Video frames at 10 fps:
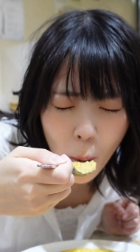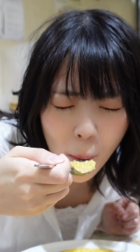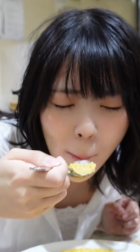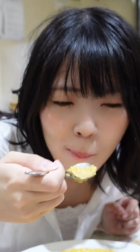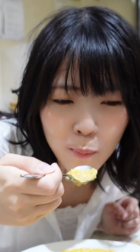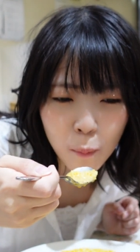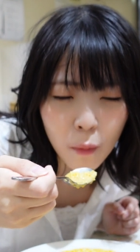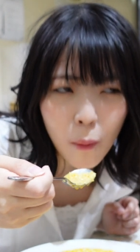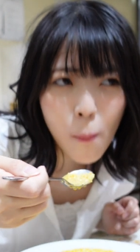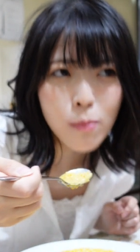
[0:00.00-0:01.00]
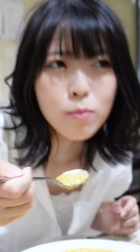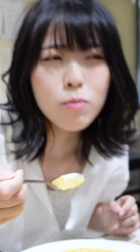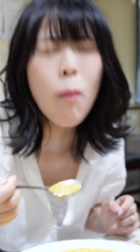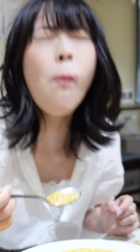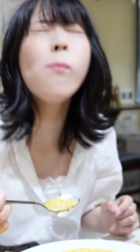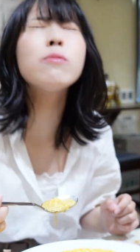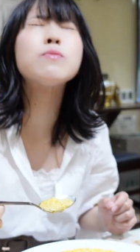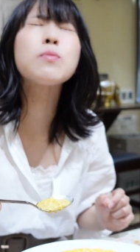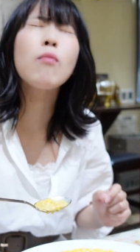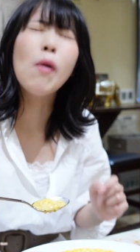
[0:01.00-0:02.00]
どうですか、お味は。
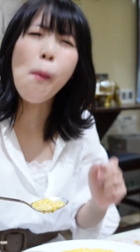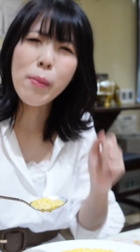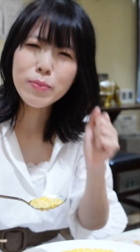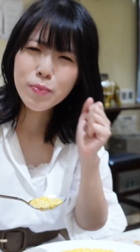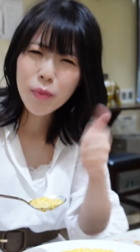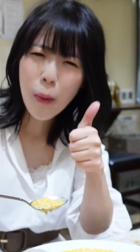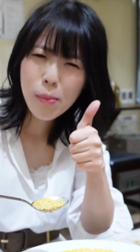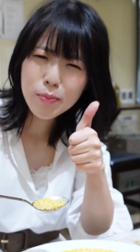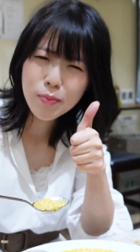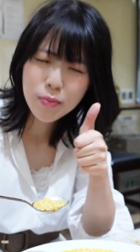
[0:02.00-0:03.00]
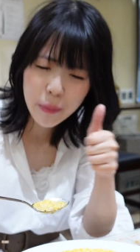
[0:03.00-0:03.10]
ぐーっと、